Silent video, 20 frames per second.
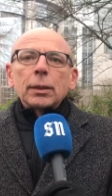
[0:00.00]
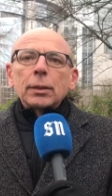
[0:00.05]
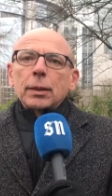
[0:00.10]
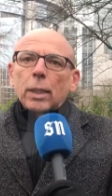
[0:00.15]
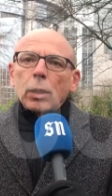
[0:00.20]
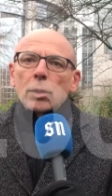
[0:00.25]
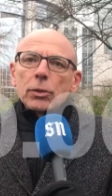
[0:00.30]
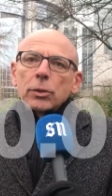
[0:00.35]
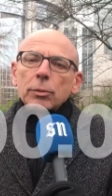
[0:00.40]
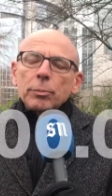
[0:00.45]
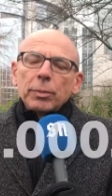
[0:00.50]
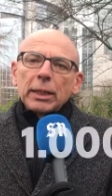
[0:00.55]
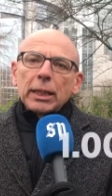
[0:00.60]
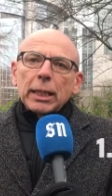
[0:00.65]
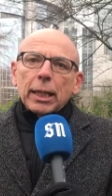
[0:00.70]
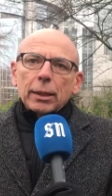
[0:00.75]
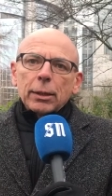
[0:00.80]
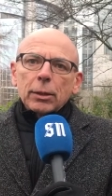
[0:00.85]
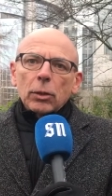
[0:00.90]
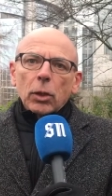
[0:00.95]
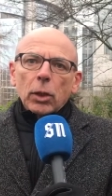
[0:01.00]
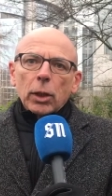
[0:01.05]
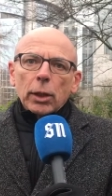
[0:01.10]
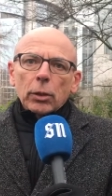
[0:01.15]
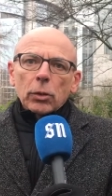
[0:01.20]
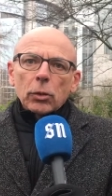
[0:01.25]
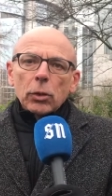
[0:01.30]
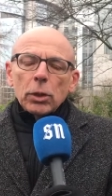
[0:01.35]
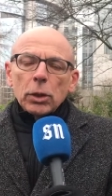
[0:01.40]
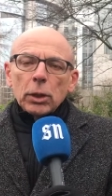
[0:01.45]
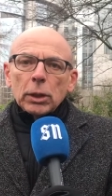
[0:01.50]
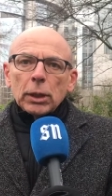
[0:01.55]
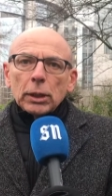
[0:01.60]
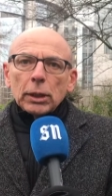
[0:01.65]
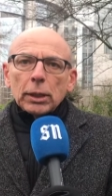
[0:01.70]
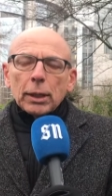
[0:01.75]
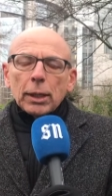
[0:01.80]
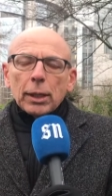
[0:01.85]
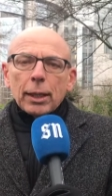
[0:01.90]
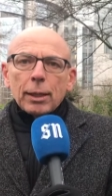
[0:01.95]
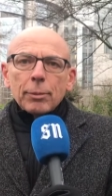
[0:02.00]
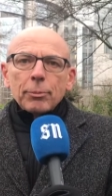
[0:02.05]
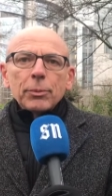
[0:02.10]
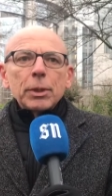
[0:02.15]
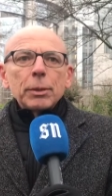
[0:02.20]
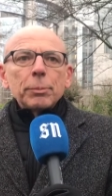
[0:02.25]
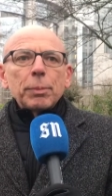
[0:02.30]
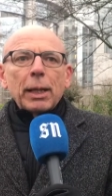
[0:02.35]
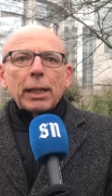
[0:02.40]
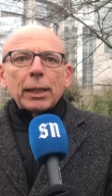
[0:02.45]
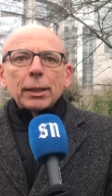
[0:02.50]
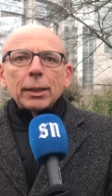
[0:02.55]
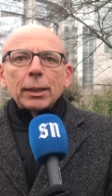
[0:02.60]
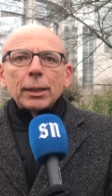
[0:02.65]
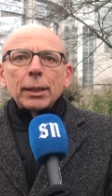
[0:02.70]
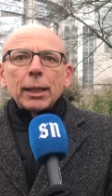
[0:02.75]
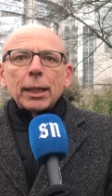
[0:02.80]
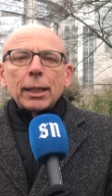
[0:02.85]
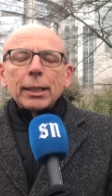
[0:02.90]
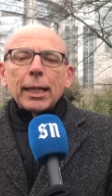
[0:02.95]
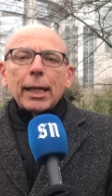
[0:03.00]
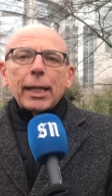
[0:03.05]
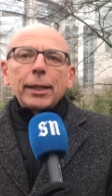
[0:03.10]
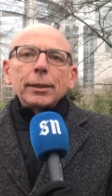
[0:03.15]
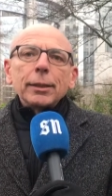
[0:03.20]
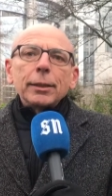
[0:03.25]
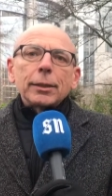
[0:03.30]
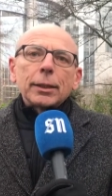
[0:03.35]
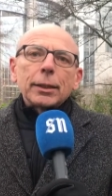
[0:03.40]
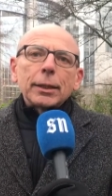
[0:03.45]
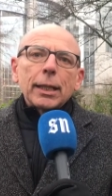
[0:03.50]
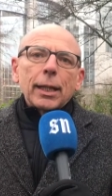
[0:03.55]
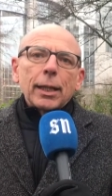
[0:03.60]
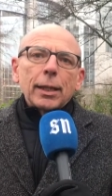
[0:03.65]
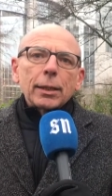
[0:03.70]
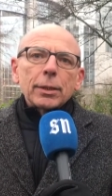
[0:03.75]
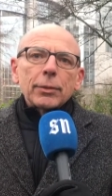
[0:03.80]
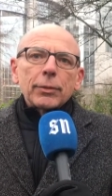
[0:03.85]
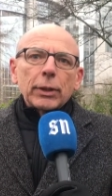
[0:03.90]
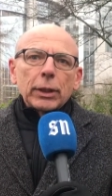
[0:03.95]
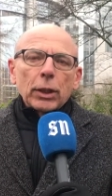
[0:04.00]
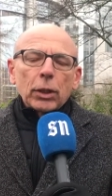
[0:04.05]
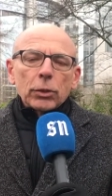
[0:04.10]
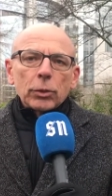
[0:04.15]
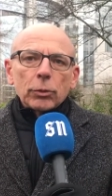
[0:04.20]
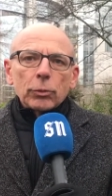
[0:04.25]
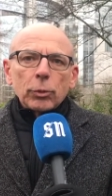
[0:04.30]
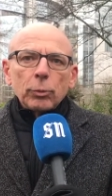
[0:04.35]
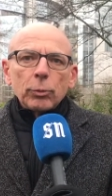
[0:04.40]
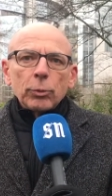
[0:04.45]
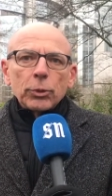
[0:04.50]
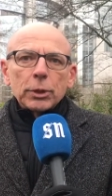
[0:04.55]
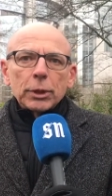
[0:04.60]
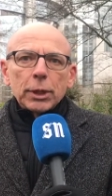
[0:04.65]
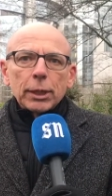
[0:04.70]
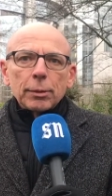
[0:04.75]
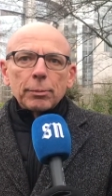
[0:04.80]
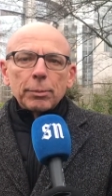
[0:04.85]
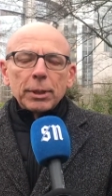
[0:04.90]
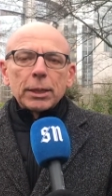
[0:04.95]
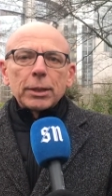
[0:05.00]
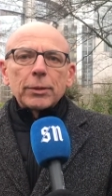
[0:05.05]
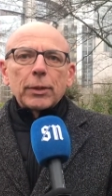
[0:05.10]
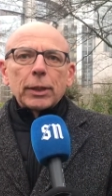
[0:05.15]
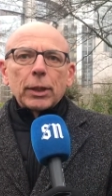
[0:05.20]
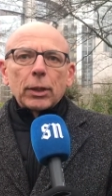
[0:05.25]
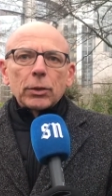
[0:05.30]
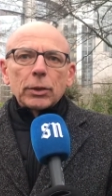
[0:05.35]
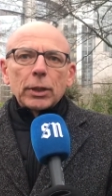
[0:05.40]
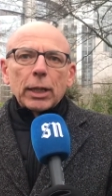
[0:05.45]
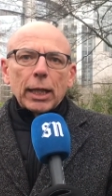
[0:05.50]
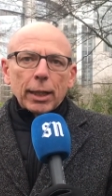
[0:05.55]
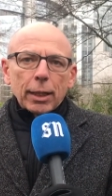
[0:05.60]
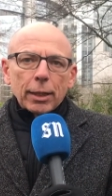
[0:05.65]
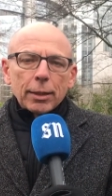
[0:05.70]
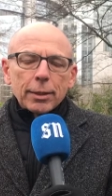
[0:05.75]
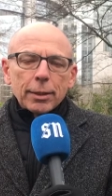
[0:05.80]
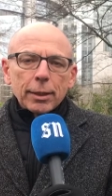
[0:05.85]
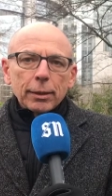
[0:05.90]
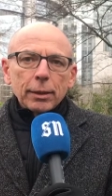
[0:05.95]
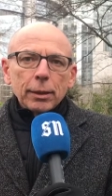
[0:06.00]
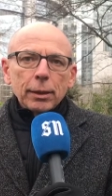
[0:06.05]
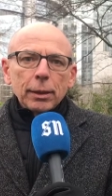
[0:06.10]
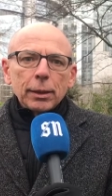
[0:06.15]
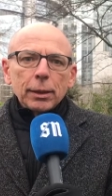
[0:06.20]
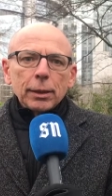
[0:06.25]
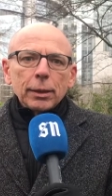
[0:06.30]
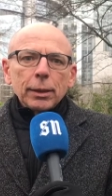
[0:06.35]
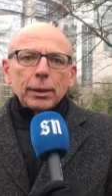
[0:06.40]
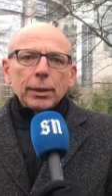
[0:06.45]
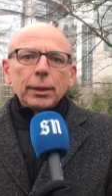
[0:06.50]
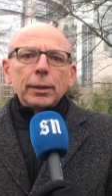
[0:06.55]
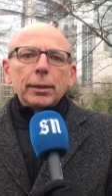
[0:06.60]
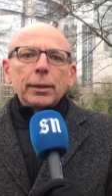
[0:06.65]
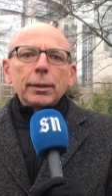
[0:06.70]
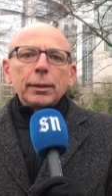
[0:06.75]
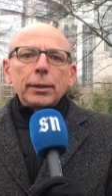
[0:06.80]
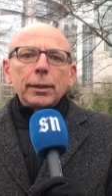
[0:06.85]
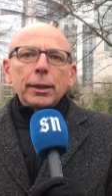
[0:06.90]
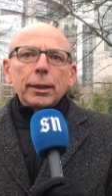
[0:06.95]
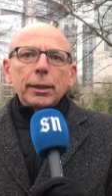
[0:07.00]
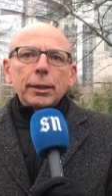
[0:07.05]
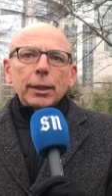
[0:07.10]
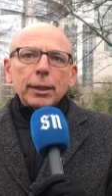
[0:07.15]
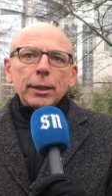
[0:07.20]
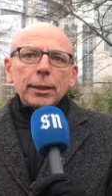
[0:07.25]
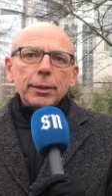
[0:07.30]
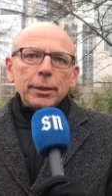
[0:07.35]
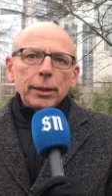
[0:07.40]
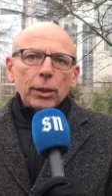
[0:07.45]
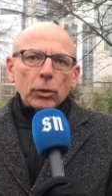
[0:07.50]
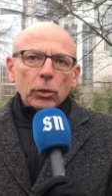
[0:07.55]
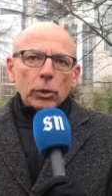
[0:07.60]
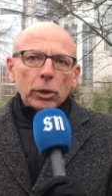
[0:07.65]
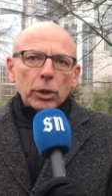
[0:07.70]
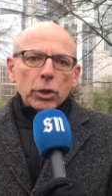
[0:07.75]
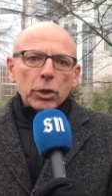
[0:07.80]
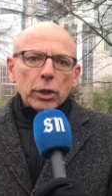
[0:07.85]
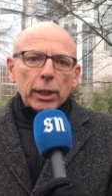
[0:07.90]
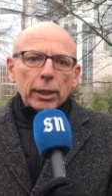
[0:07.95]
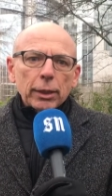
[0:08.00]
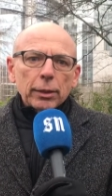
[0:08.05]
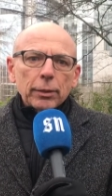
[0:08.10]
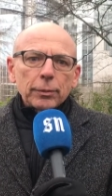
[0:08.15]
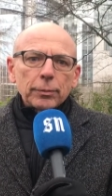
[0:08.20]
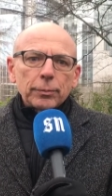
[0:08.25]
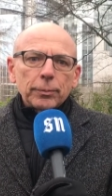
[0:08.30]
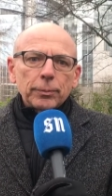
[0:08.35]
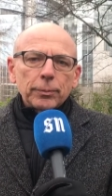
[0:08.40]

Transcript: 1000 Milliarden Euro haben die Banken allein in den Jahren 2015 bis 2018 in die Digitalisierung gesteckt.